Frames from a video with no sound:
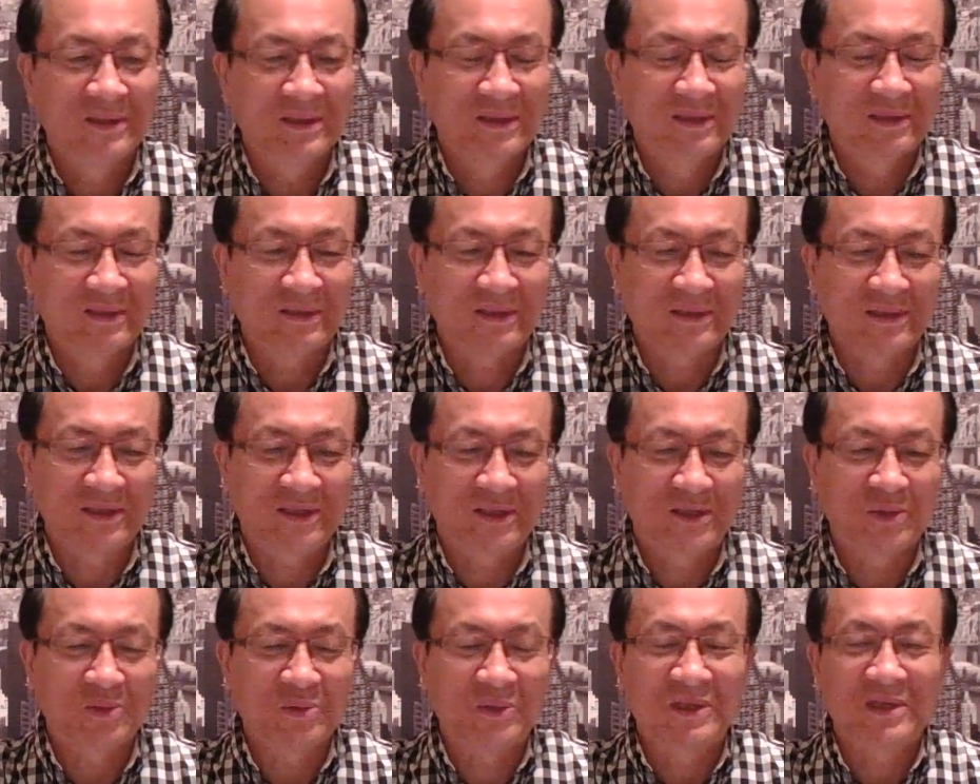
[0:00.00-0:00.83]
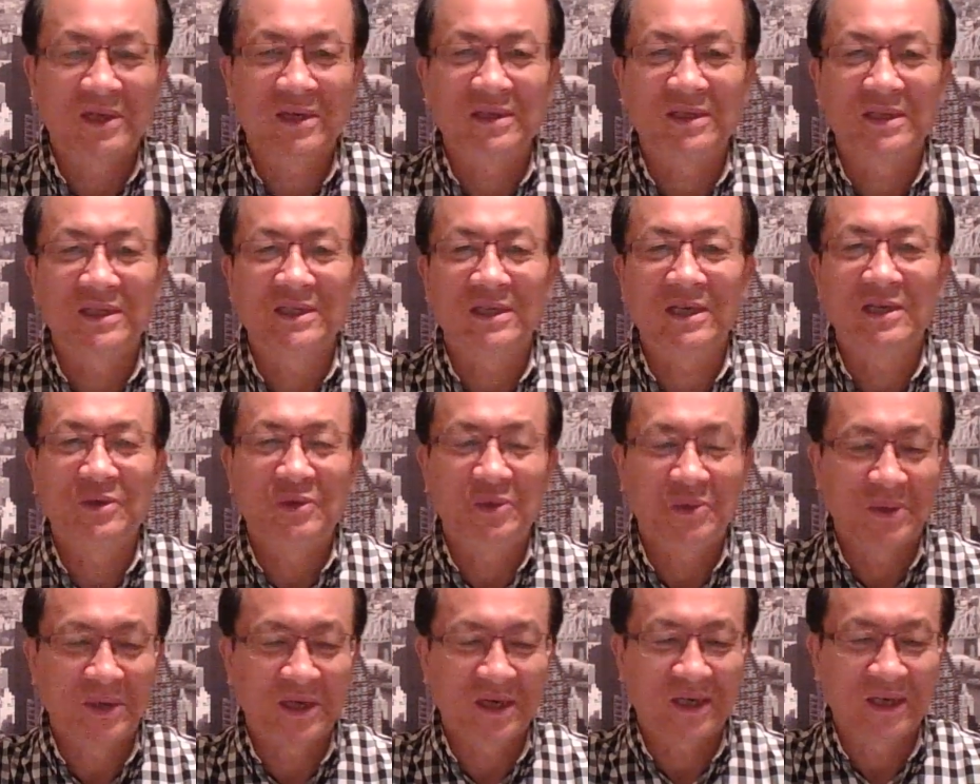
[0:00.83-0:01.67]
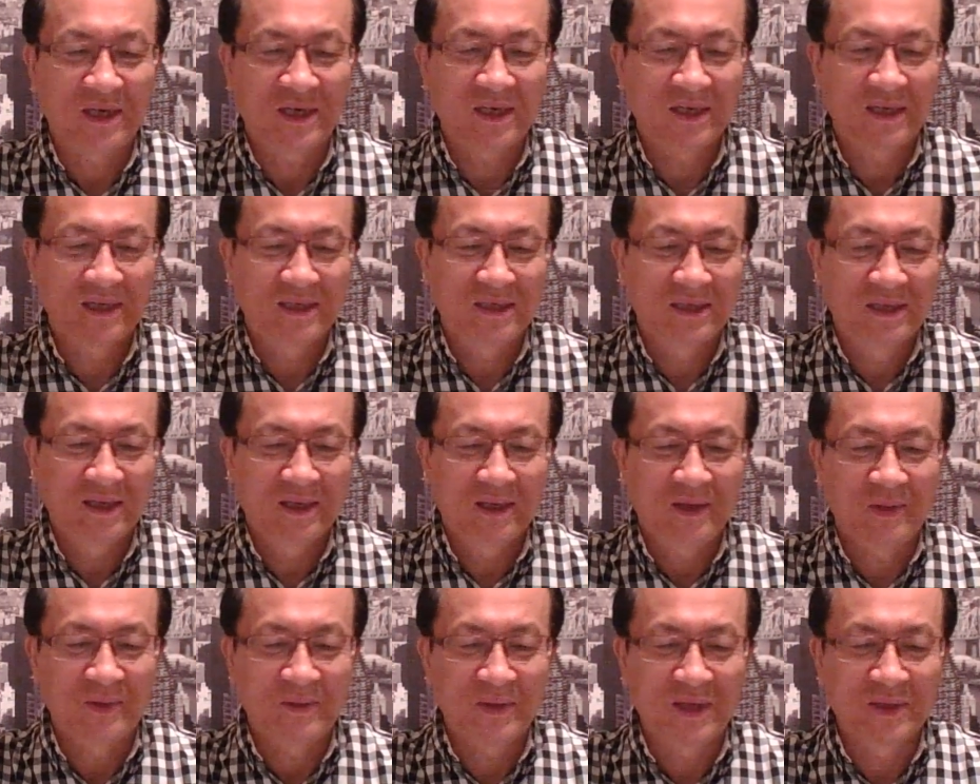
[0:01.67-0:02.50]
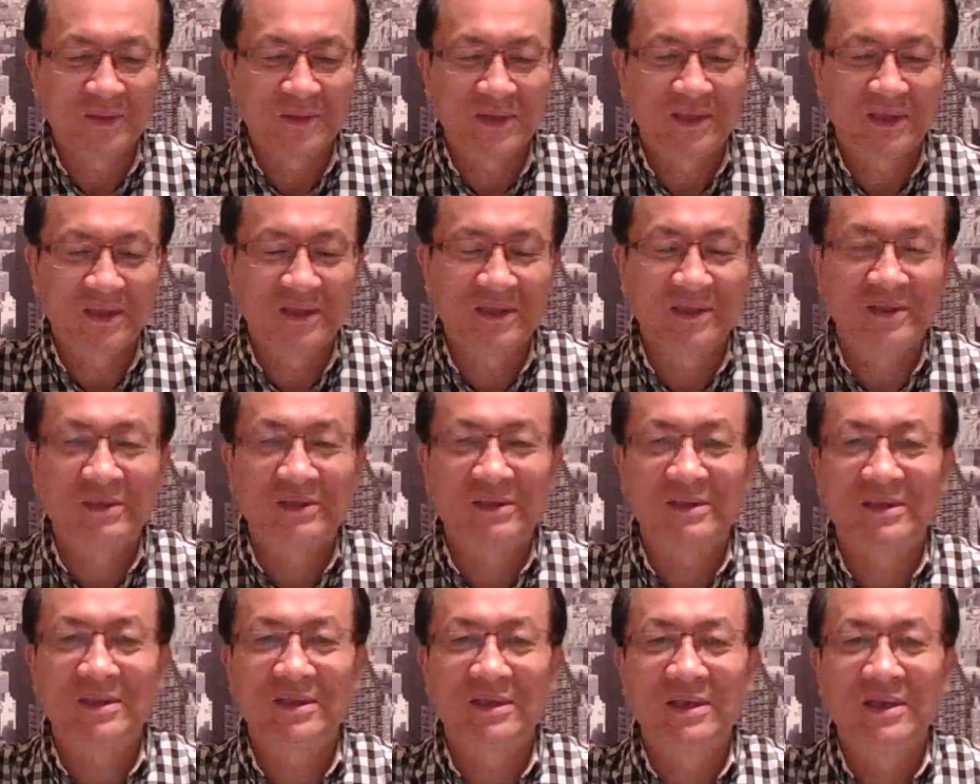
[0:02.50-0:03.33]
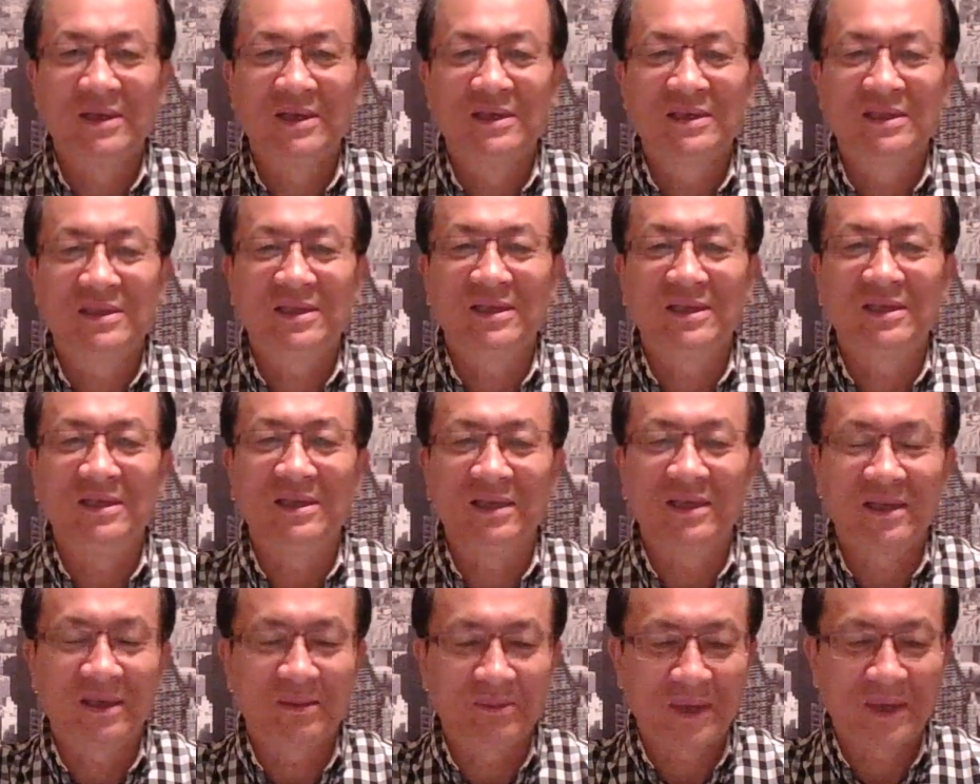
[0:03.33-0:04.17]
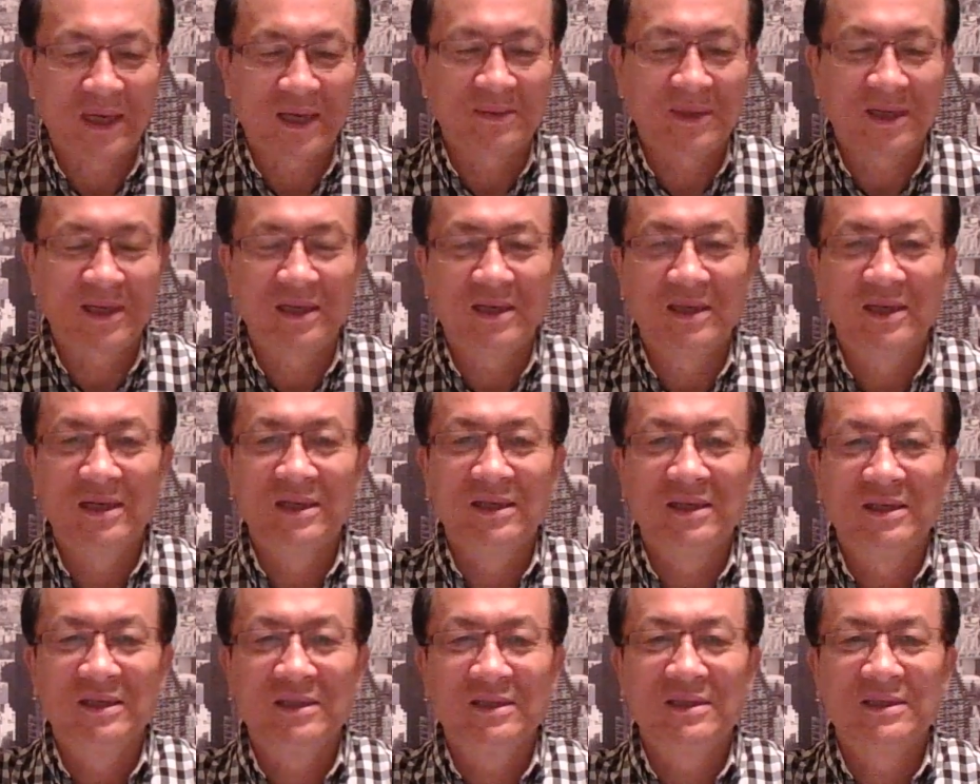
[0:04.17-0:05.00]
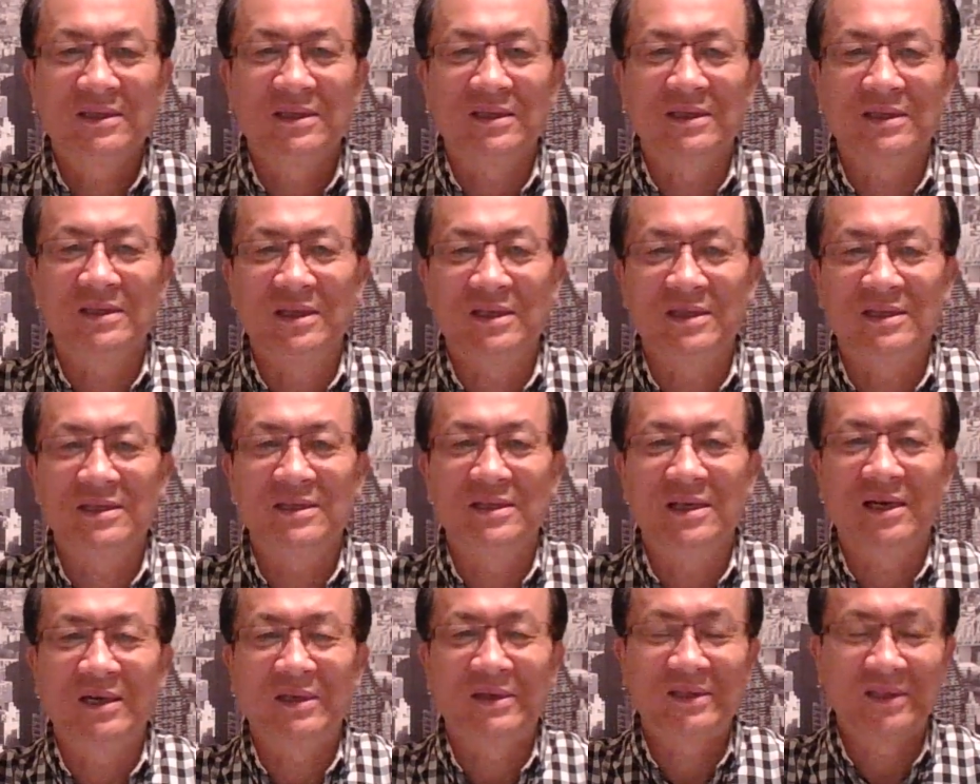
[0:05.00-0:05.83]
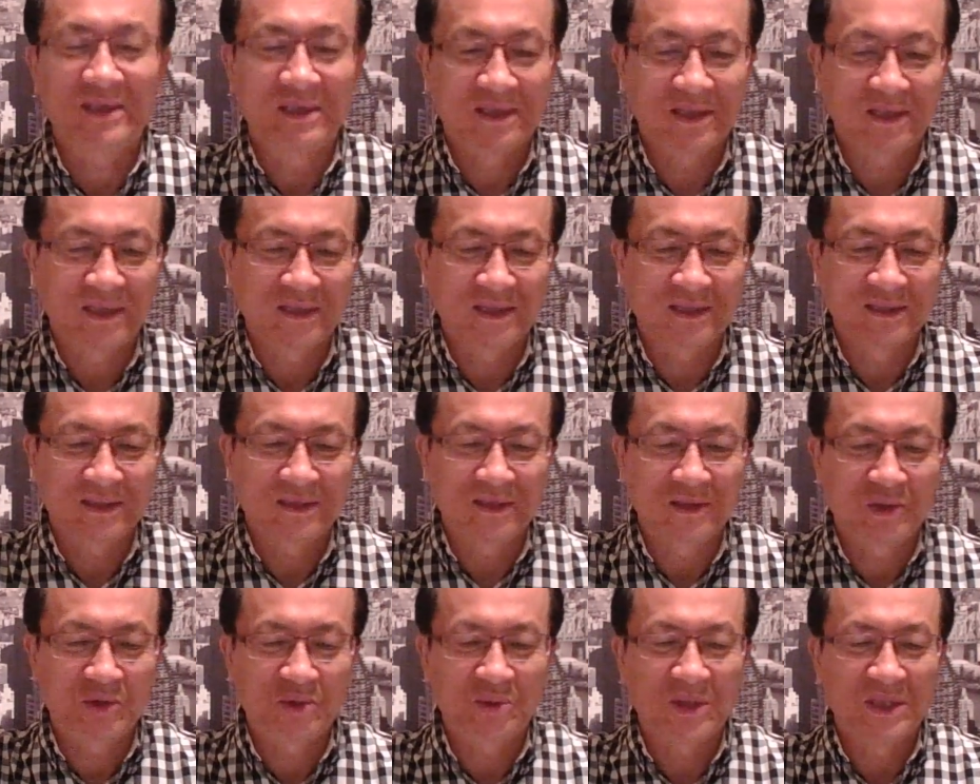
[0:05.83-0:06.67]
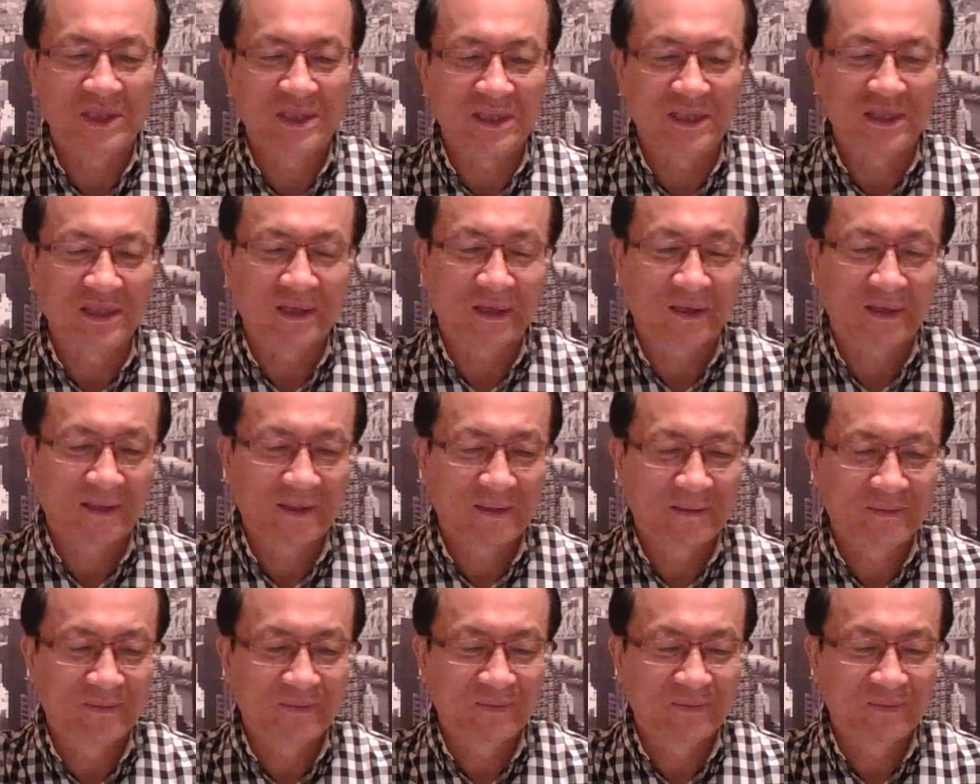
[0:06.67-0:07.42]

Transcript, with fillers: 这个受伤的鲜血啊，后来又亲自清理他妈妈这个也是啊身上的这个血迹啊。